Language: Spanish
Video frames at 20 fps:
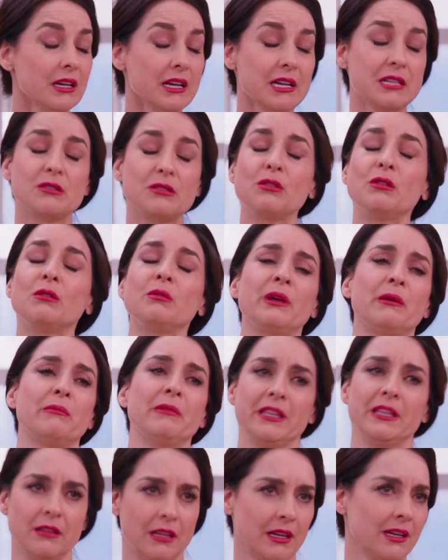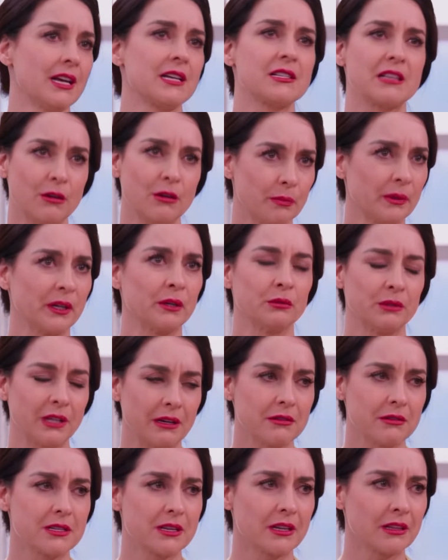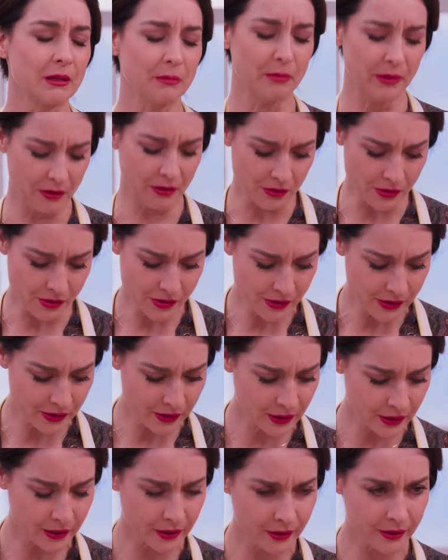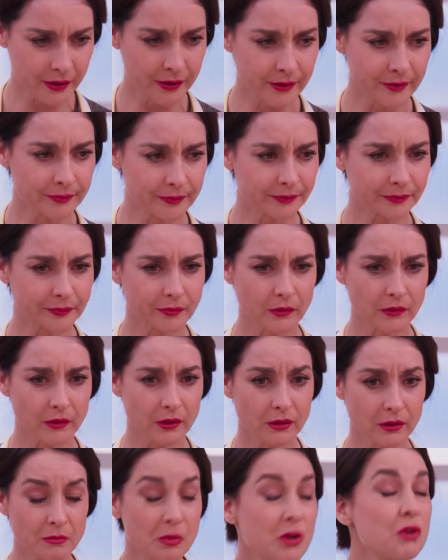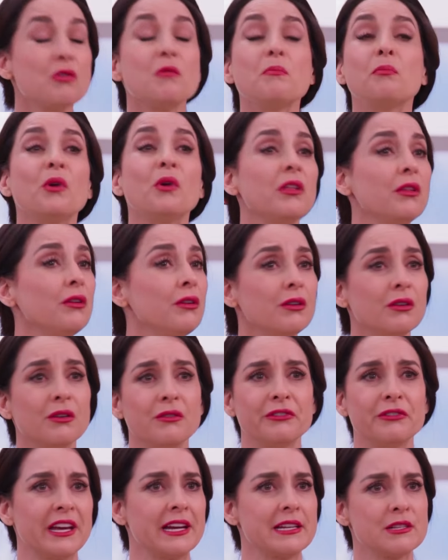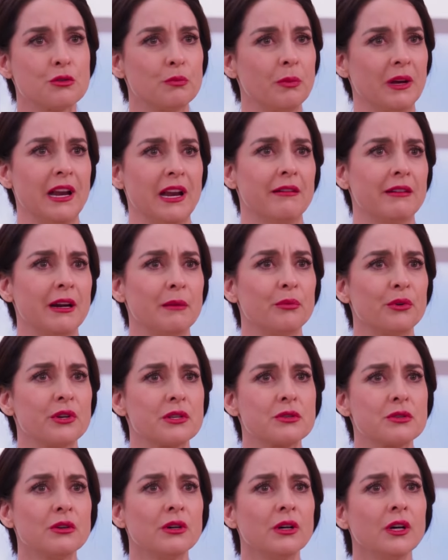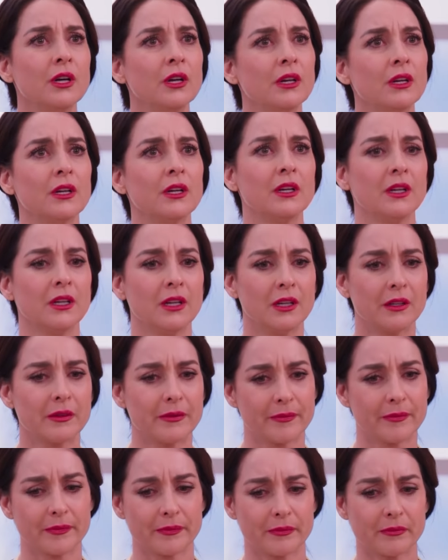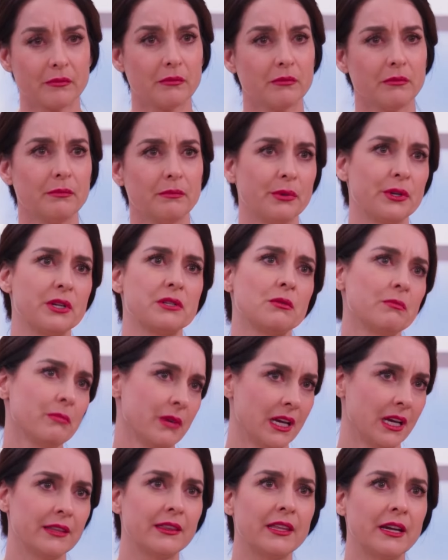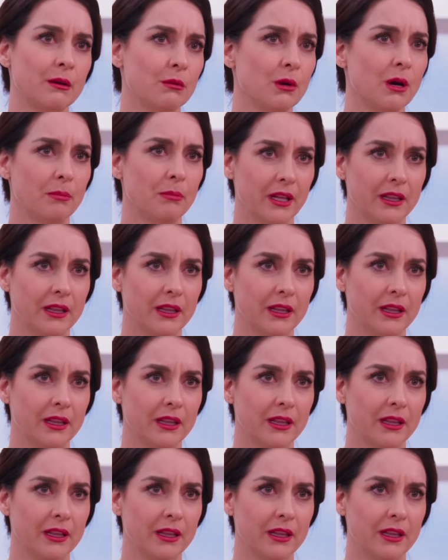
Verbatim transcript: Esto obviamente ya se lo pregunté a Vicente, pero... Pero no puedo confiar en su palabra, por eso... Por eso me atrevo a